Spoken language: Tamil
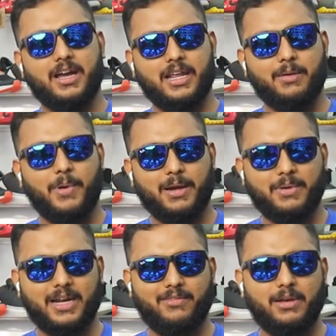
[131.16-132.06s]
நீங்கள் பார்க்
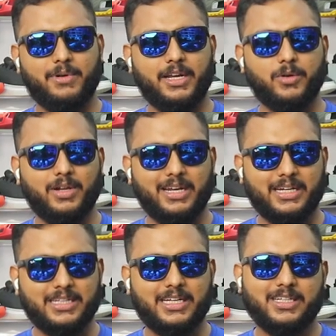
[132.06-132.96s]
பண்ணுற அவைலபிலிட்டி கூட
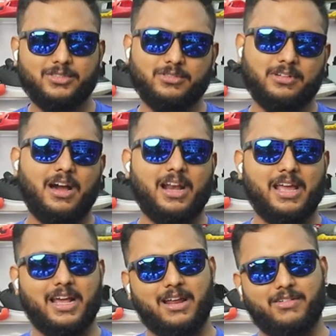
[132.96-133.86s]
இருக்குது ஸோ
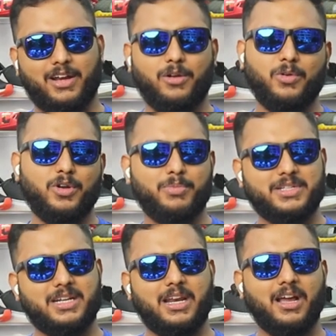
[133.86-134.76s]
காரில் யாரெல்லாம் வரீங்களோ ஒன்றும்
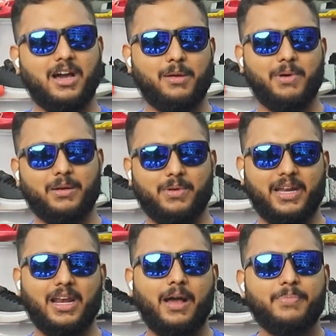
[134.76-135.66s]
பிரச்சனை இல்லை கார் பார்க்
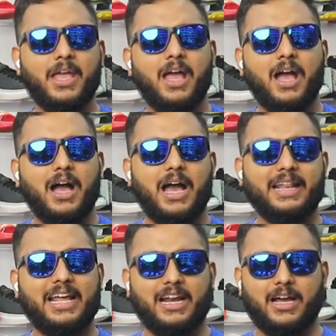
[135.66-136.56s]
பண்ணிக்கலாம்
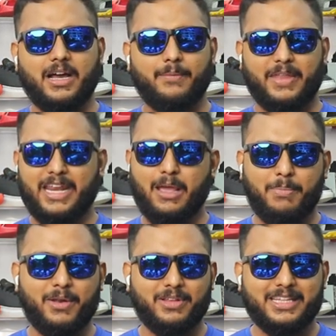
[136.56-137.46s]
அண்ட் தென் நிறைய
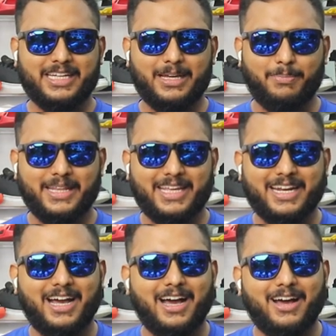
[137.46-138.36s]
பேர் வந்து
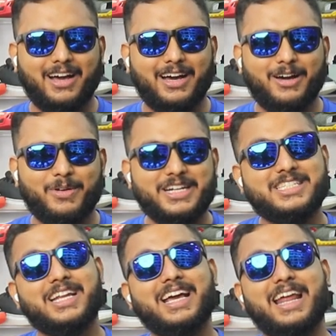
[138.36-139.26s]
பார்த்தீங்கன்னா
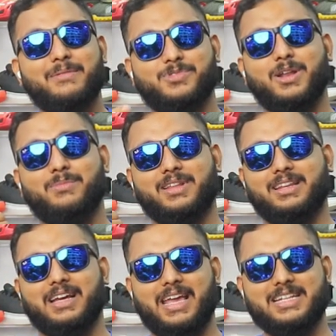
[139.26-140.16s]
இன்ஸ்டாகிராம் சொல்ல
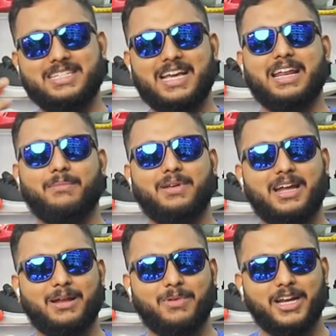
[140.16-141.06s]
மாதிரிங்க இன்ஸ்டாகிராமில்
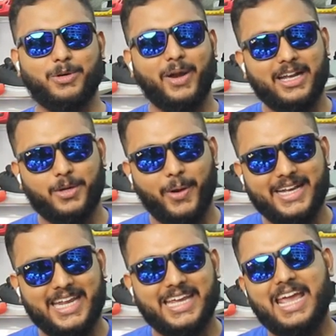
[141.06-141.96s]
நம்மளுக்கு டுவென்
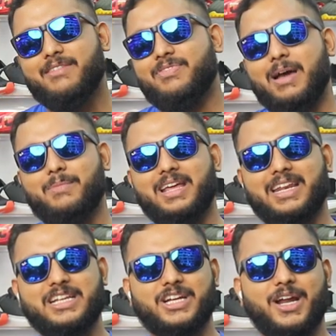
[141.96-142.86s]
டுவெண்ட்டி கே ஃபேமிலி
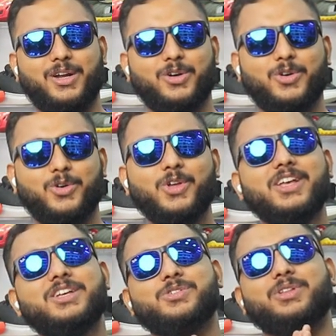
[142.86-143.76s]
ரீச் ஆகிட்டோம்
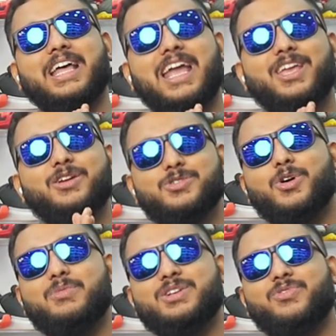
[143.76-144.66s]
ஸோ தேங்க்யூ
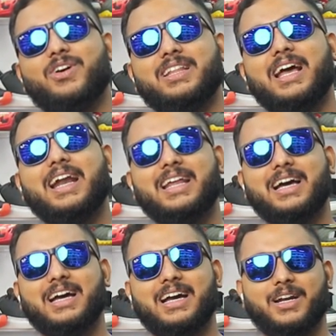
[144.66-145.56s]
ஸோ மச் ஃபார் தேட்
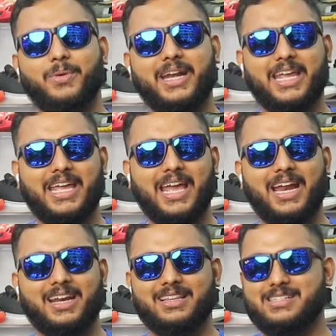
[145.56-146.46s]
டுவெண்ட்டி
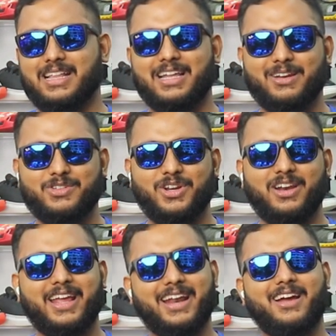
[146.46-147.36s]
கேன்றது சாதாரண விஷயம்
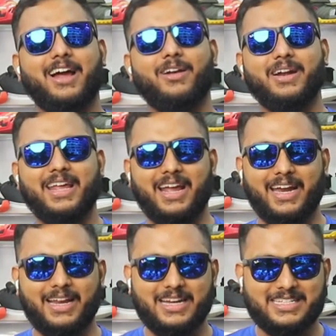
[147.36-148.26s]
இல்லை ஏன்னா ஆல்ரெடி
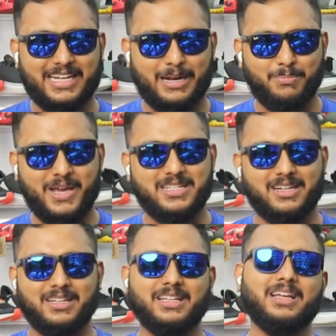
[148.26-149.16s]
எங்ககிட்ட இன்ஸ்டாகிராம் பேஜ்
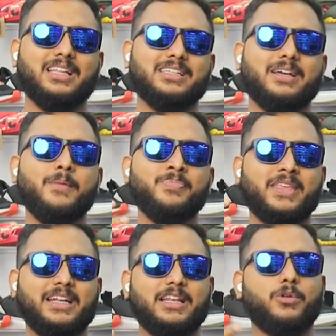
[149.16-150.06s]
இருந்தது அது
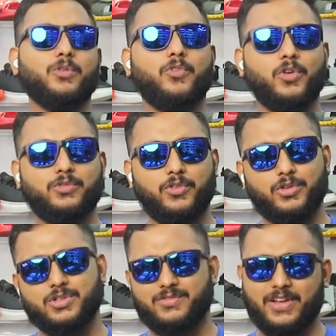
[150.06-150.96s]
கிட்டத்தட்ட ஒரு ஃபோர்
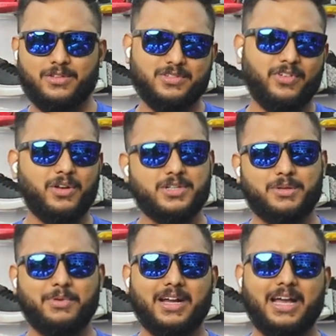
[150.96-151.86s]
ஃபோர் தௌசண்ட் ஃபைவ் தௌசண்ட் ஃபாலோவர்ஸ்
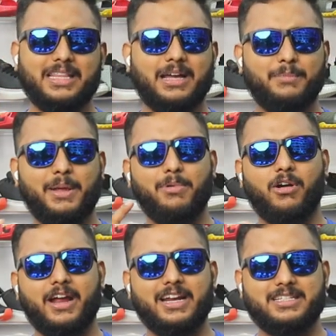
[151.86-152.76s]
இருப்பாங்க அது அப்படியே
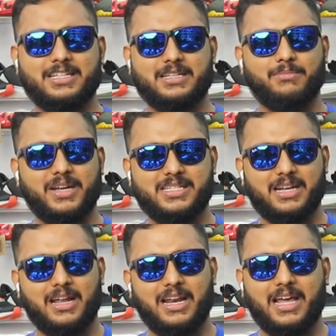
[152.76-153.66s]
பிளாக் ஆகிடுச்சு சம்
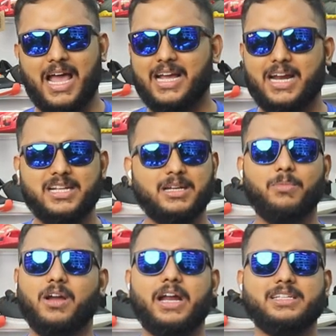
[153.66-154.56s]
ரீசன்னால் ஹேக் ஆகிடுச்சா
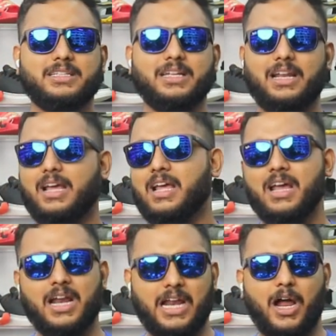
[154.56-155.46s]
பிளாக் ஆகிடுச்சான்னு தெரியல
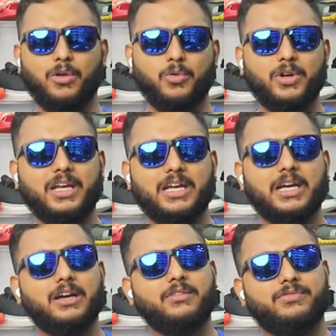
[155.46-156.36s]
நானும் ஒரு
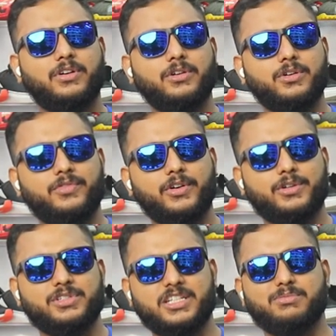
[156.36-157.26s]
ஃபோர்
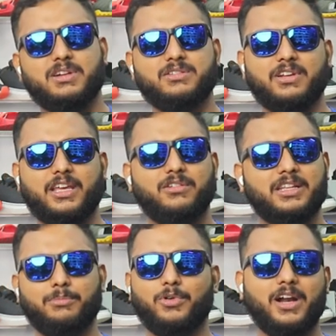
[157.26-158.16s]
ஃபோர் டு சிக்ஸ் மந்த்ஸ் வரைக்கும்
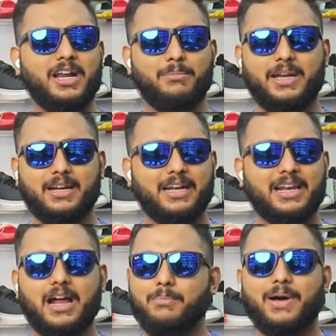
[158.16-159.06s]
அதை போராடி மீட்
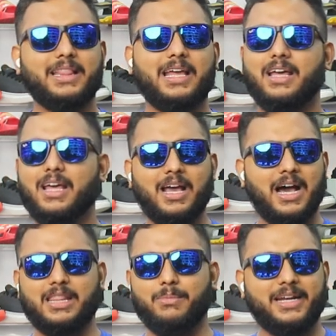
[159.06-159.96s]
எடுக்கலான்னு பார்த்தேன்
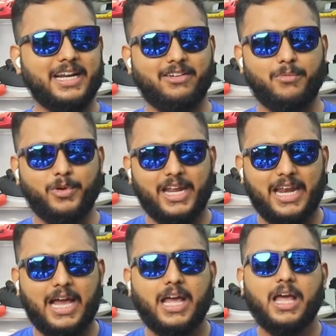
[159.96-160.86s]
அது மீட் எடுக்கவே முடியல